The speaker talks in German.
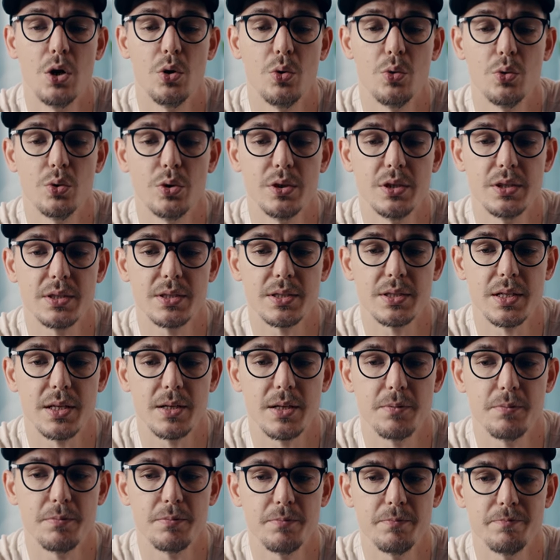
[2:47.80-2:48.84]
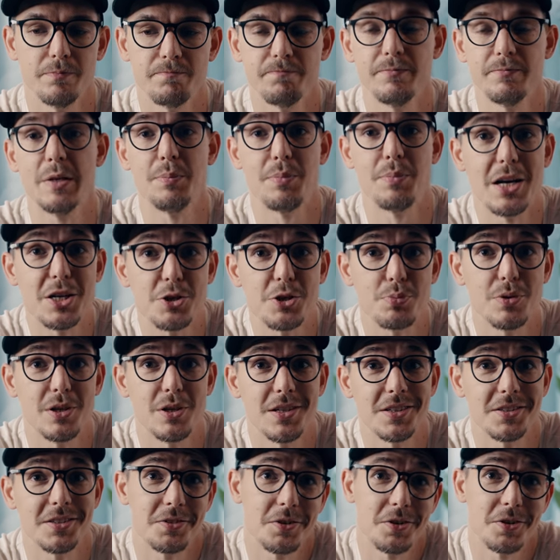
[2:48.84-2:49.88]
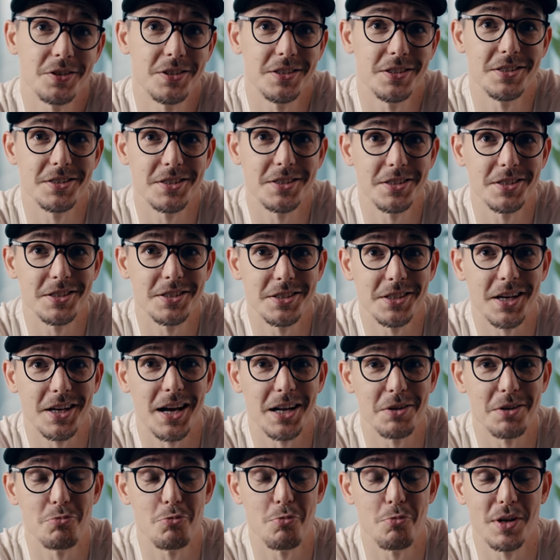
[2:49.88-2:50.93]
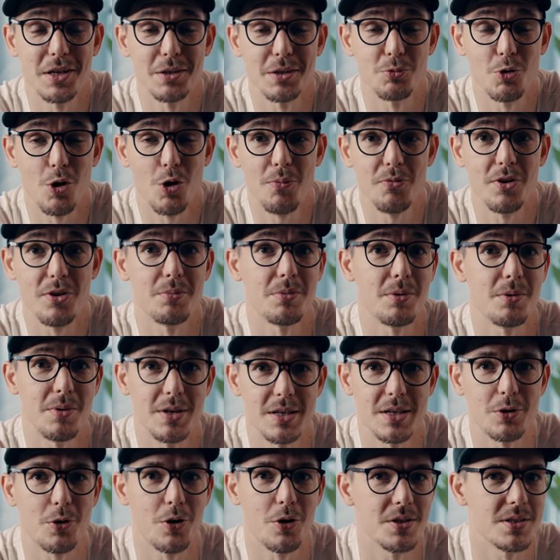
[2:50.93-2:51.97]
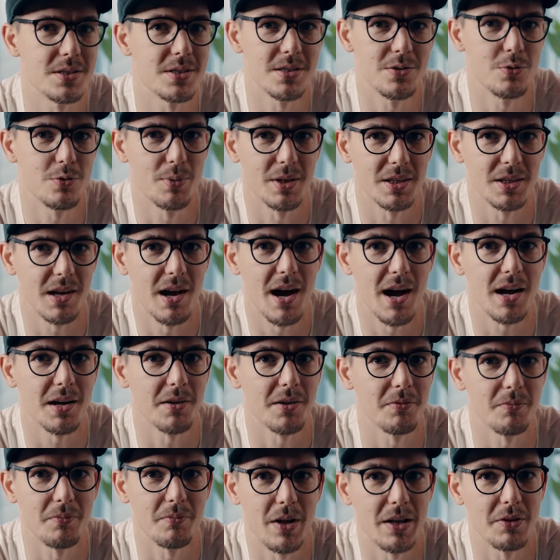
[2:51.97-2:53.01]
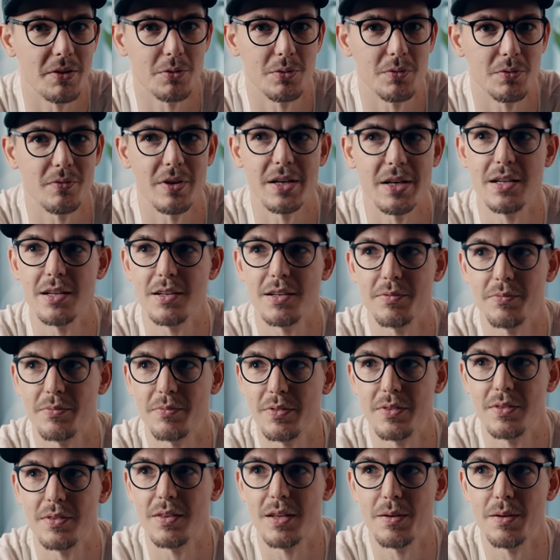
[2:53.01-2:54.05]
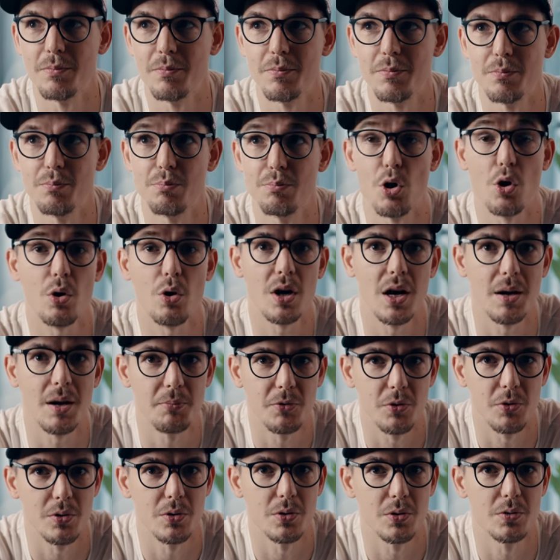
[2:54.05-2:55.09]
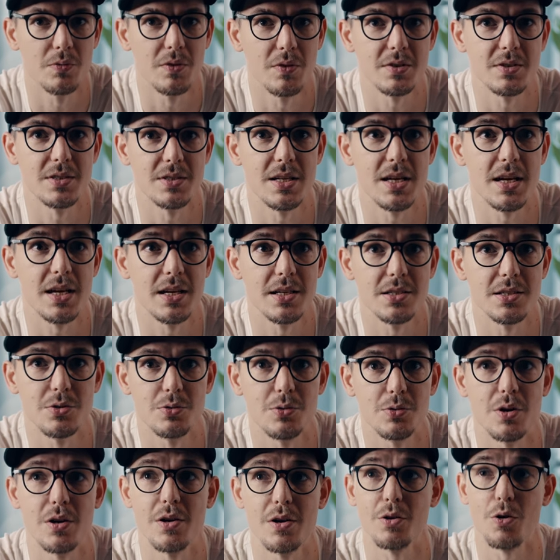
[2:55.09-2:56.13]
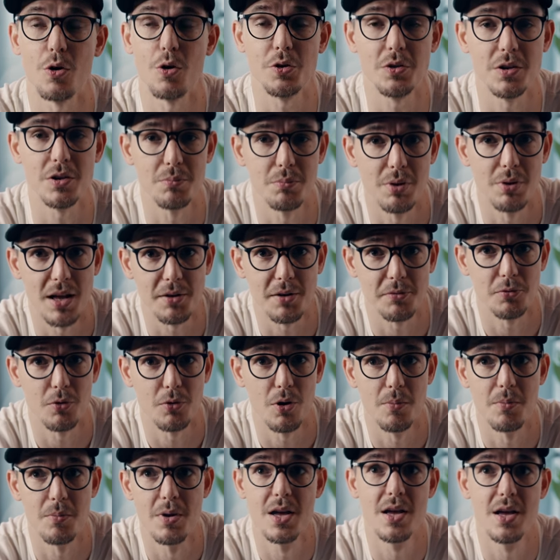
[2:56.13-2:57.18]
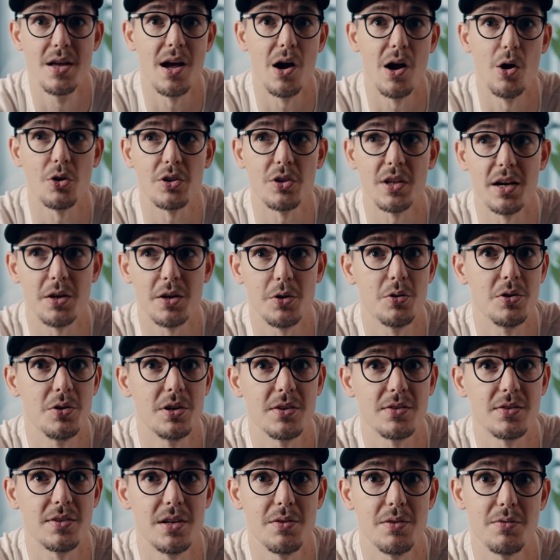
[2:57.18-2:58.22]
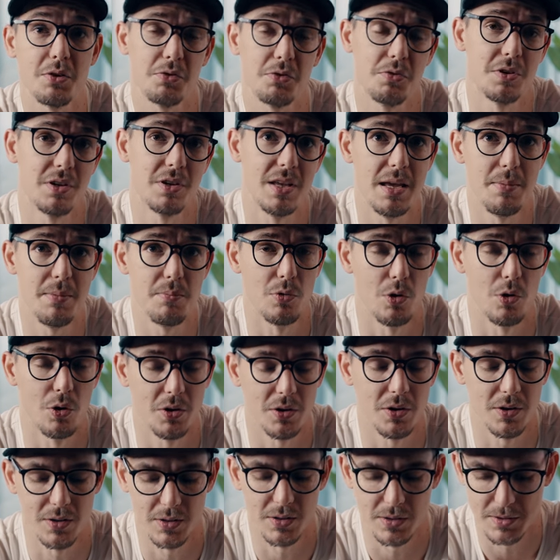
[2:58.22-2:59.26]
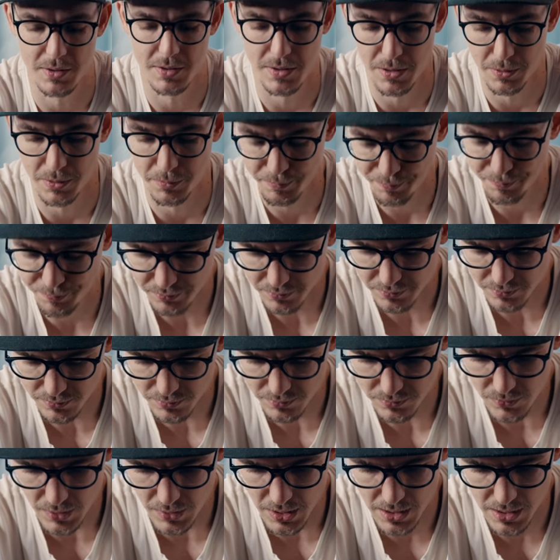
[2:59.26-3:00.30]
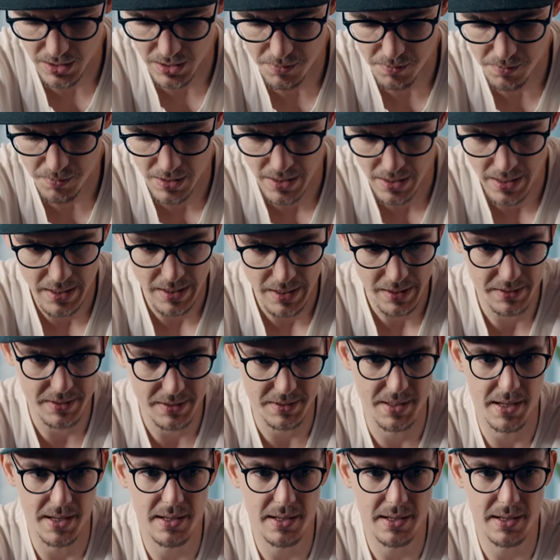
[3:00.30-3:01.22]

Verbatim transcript: und ähm, die Beispiele, die sind, die ich gerade im Moment im Kopf habe, aber ihr könnt sie übertragen. Also wenn ihr einen Blog habt oder irgendwas in der Richtung oder eine Content-Plattform, auch da könnt ihr sehen, was für Themen Leute interessieren. Ähm, das